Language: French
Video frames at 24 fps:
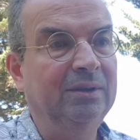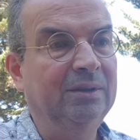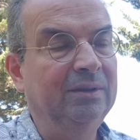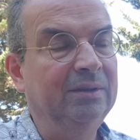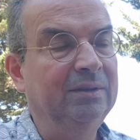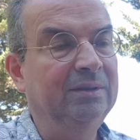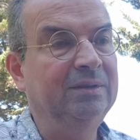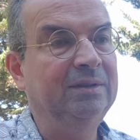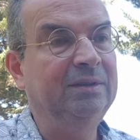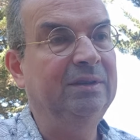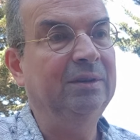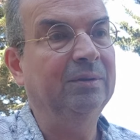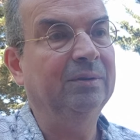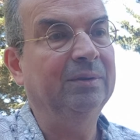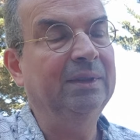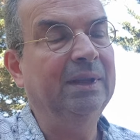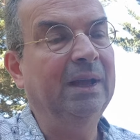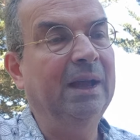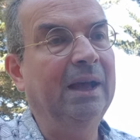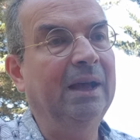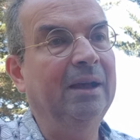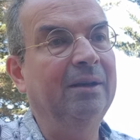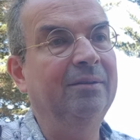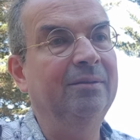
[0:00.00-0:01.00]
si on
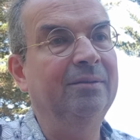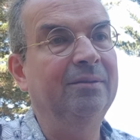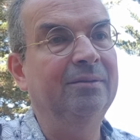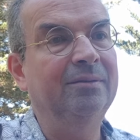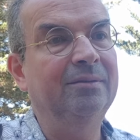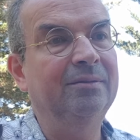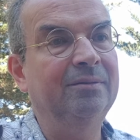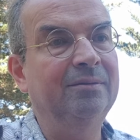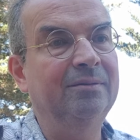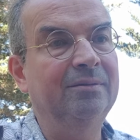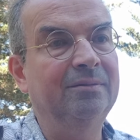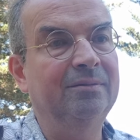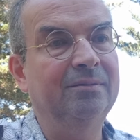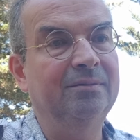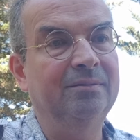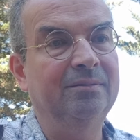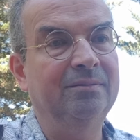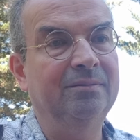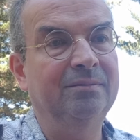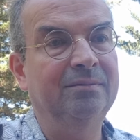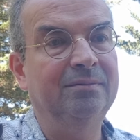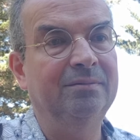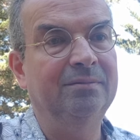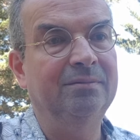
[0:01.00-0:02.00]
a
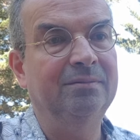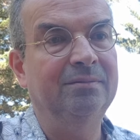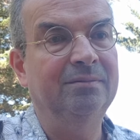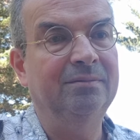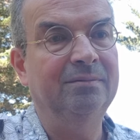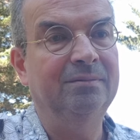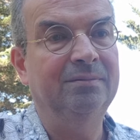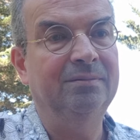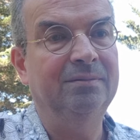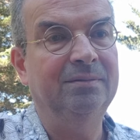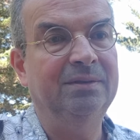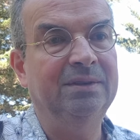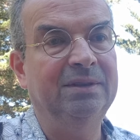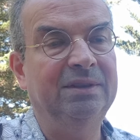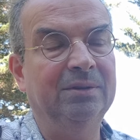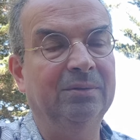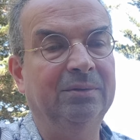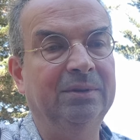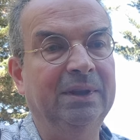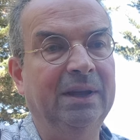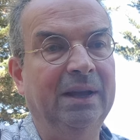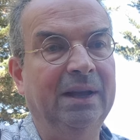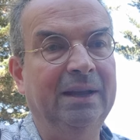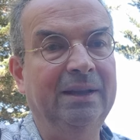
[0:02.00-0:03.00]
si
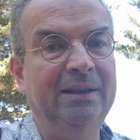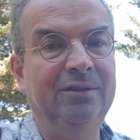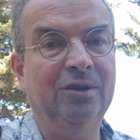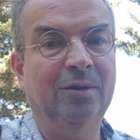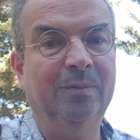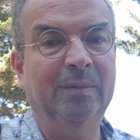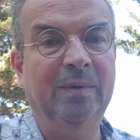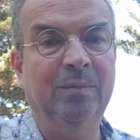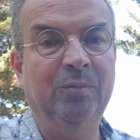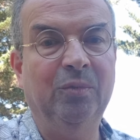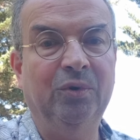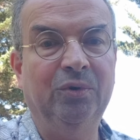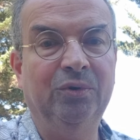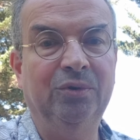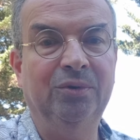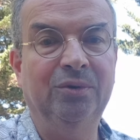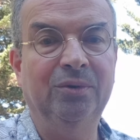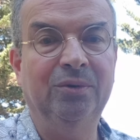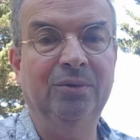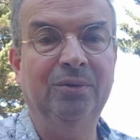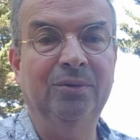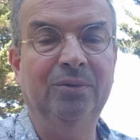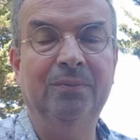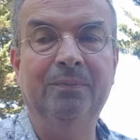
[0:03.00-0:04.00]
on a énormément
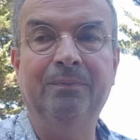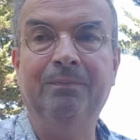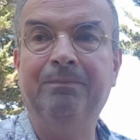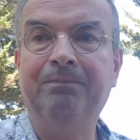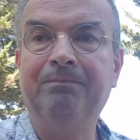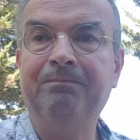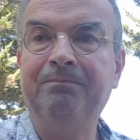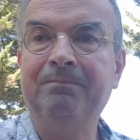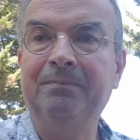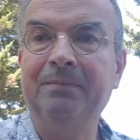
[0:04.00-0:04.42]
de